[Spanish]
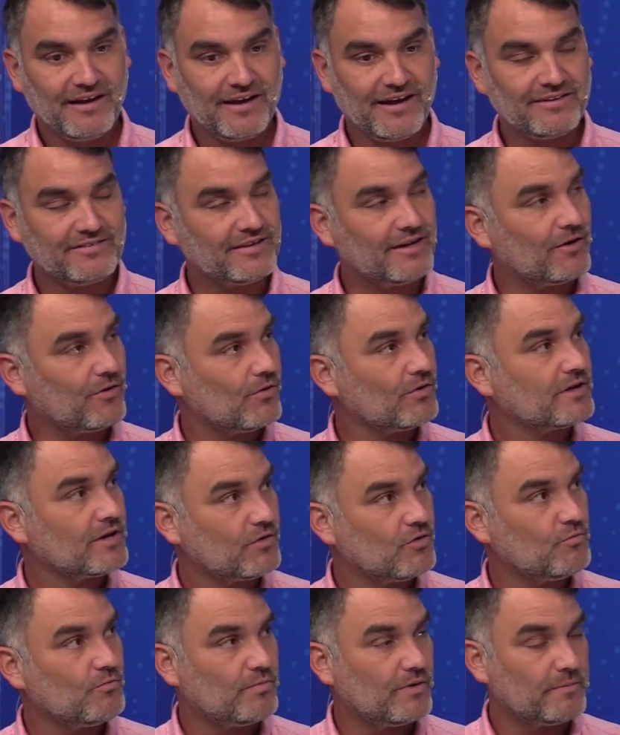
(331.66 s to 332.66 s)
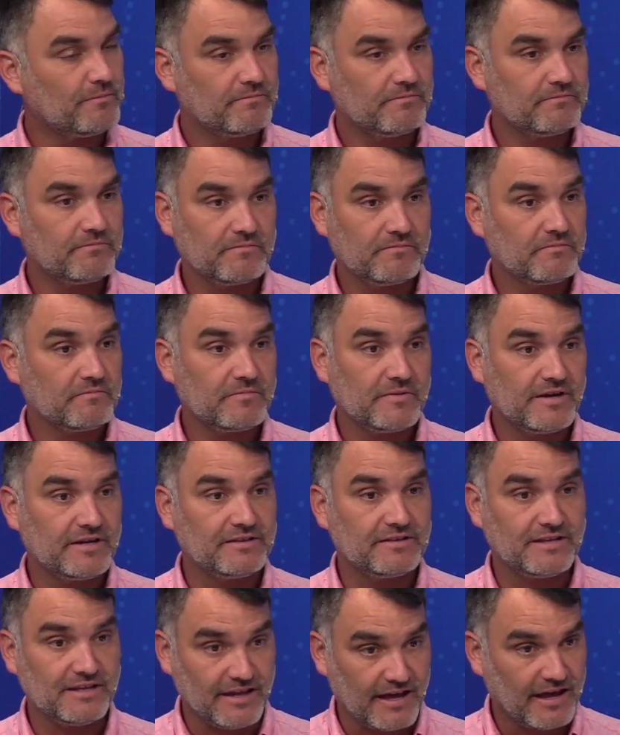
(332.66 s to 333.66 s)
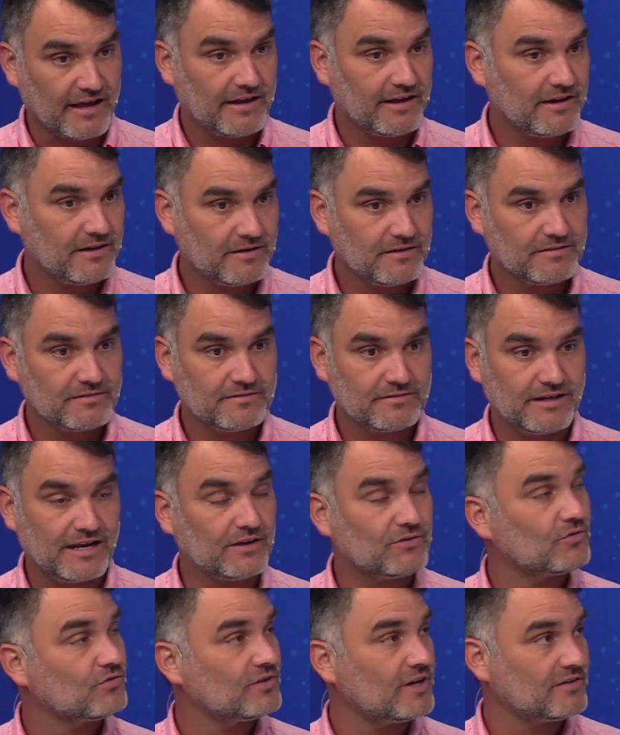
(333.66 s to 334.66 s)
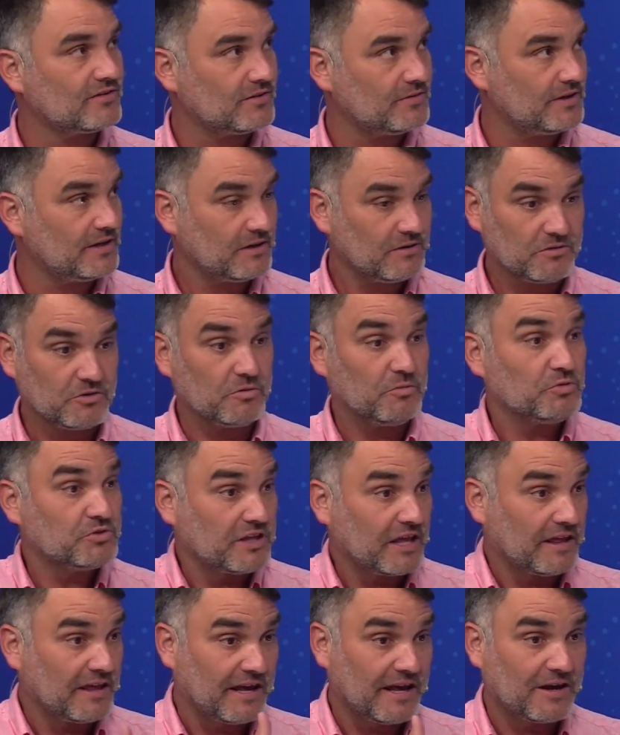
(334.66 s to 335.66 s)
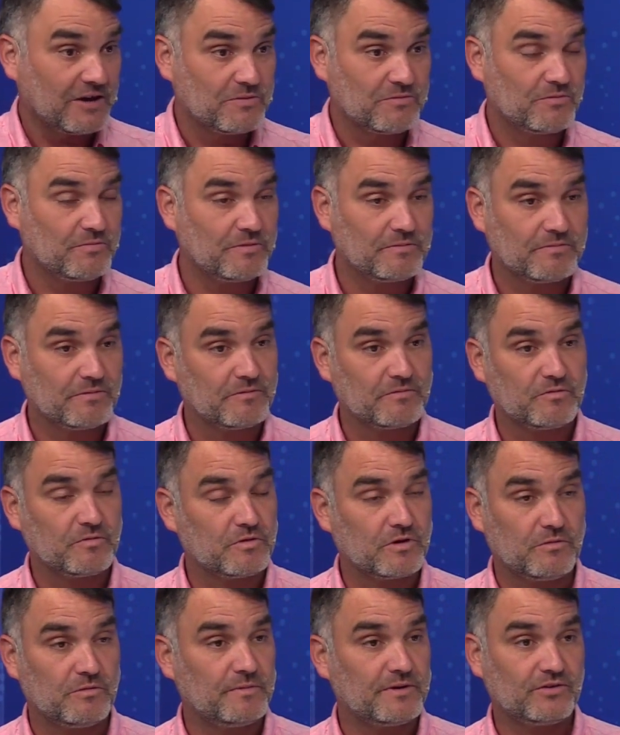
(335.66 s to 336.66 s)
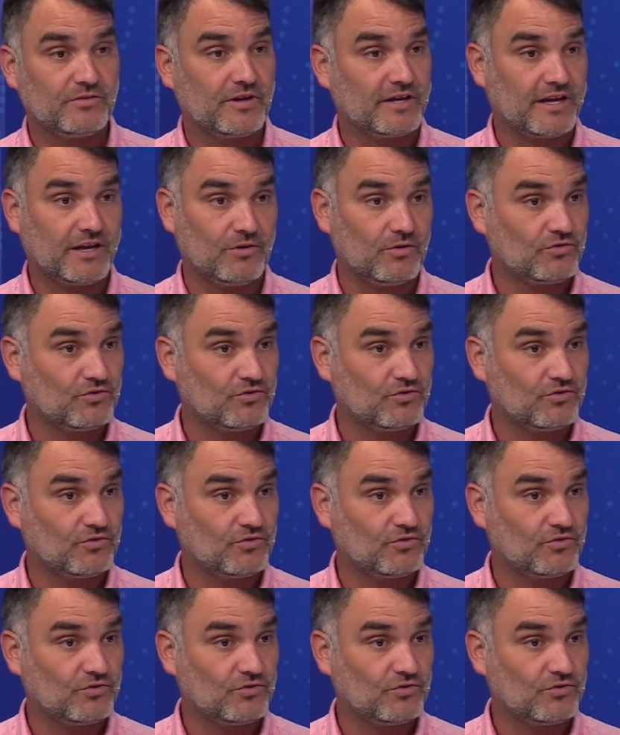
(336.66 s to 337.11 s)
es el rol que cumplen entidades de la sociedad civil, como ustedes, ¿ah? como, como, personas que no